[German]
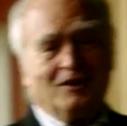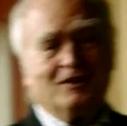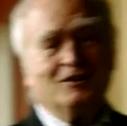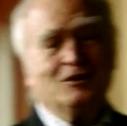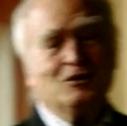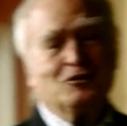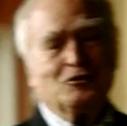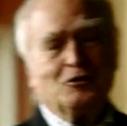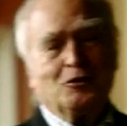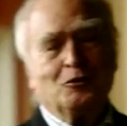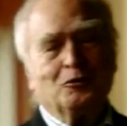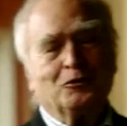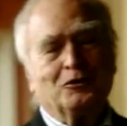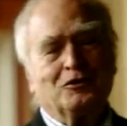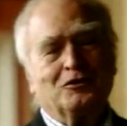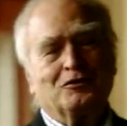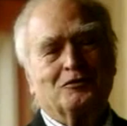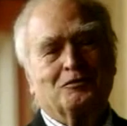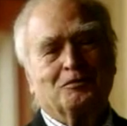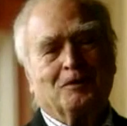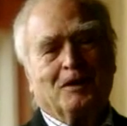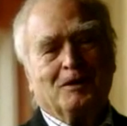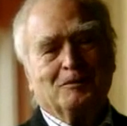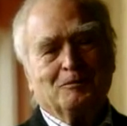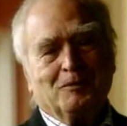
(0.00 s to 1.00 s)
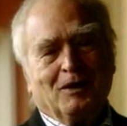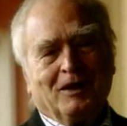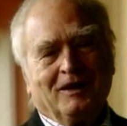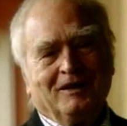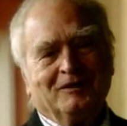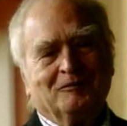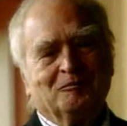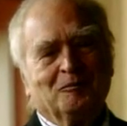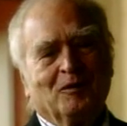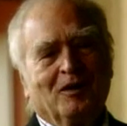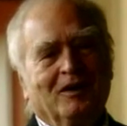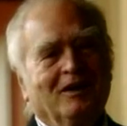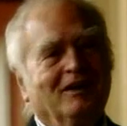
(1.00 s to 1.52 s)
ich glucke zweimal,
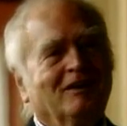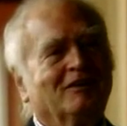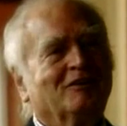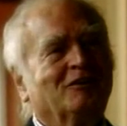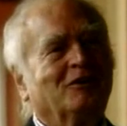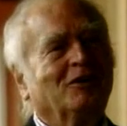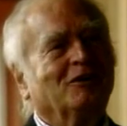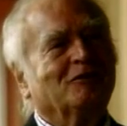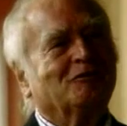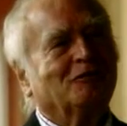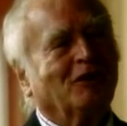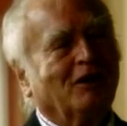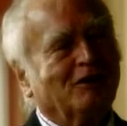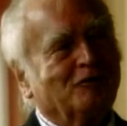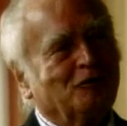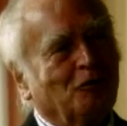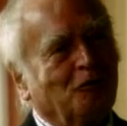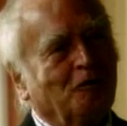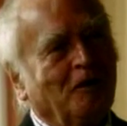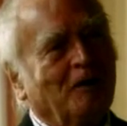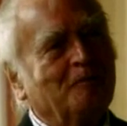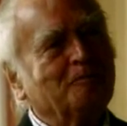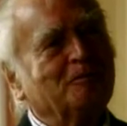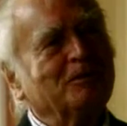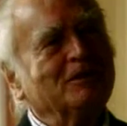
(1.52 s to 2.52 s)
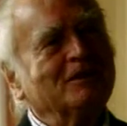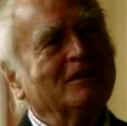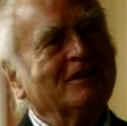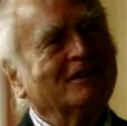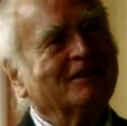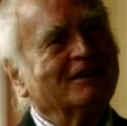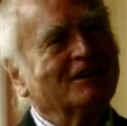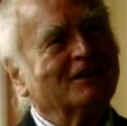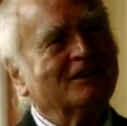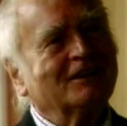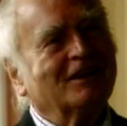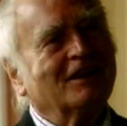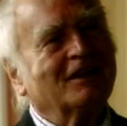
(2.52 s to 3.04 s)
weil so weit bin ich
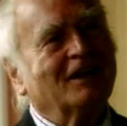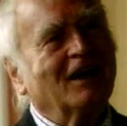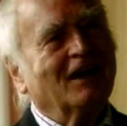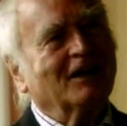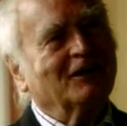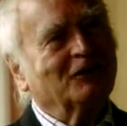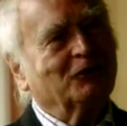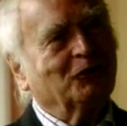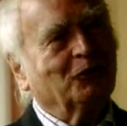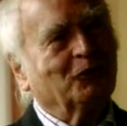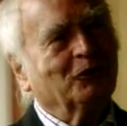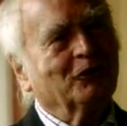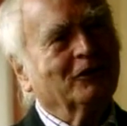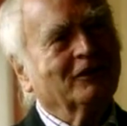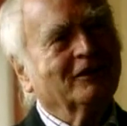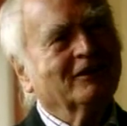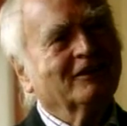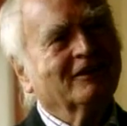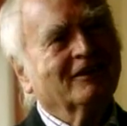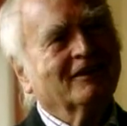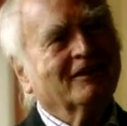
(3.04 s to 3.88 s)
nicht gegangen, oder?